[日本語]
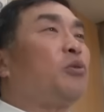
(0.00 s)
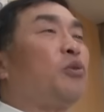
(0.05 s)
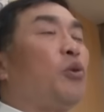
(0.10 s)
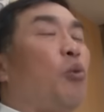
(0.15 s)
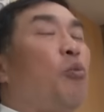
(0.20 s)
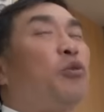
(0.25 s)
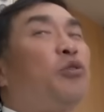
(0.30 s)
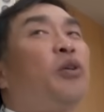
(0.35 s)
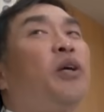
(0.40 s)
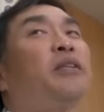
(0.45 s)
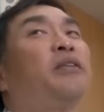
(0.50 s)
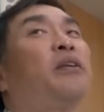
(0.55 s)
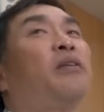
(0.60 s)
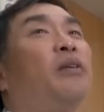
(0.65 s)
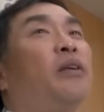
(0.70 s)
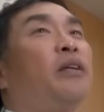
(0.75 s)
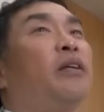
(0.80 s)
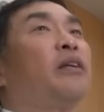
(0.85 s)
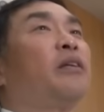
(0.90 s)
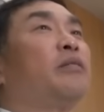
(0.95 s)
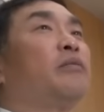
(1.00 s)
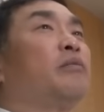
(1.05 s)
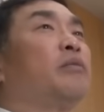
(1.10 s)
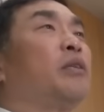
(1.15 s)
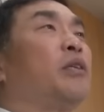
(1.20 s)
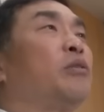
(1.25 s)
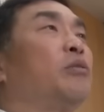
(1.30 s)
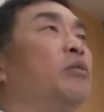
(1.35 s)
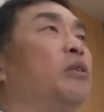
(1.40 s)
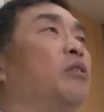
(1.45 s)
つ面白かったのはね、
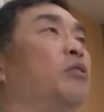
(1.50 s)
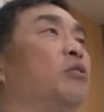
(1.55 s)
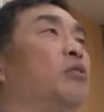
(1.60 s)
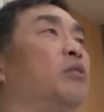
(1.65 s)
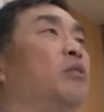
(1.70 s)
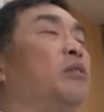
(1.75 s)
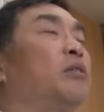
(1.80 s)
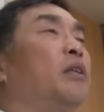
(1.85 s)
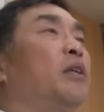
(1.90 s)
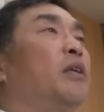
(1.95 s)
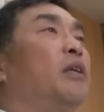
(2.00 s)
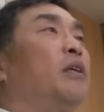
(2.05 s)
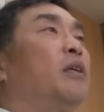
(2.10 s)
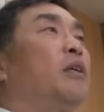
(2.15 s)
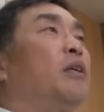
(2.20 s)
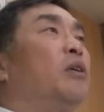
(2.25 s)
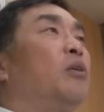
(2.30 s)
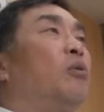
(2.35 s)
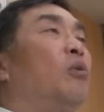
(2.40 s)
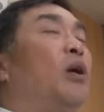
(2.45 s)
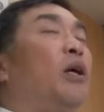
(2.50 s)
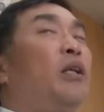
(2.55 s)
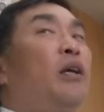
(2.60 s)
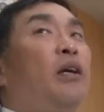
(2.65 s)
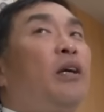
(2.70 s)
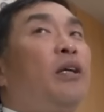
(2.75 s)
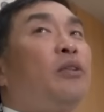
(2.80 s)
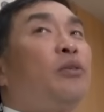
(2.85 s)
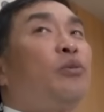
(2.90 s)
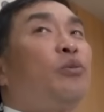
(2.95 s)
結局あの岡
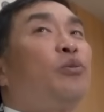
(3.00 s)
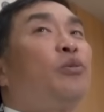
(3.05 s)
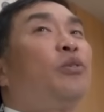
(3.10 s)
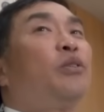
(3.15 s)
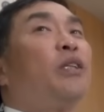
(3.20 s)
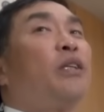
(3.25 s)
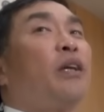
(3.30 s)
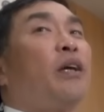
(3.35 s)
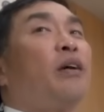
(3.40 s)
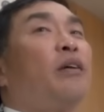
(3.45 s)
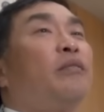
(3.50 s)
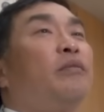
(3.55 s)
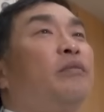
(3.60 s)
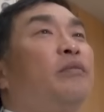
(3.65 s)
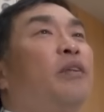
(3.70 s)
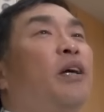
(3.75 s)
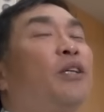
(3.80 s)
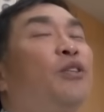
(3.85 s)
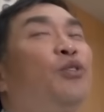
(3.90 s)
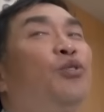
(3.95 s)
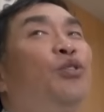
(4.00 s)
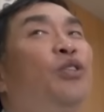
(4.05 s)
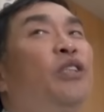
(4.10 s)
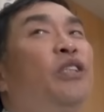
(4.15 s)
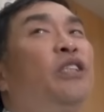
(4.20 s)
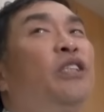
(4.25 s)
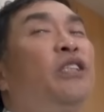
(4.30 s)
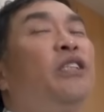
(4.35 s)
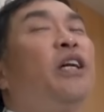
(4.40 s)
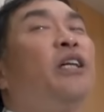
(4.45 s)
田監督ってね、打順いじん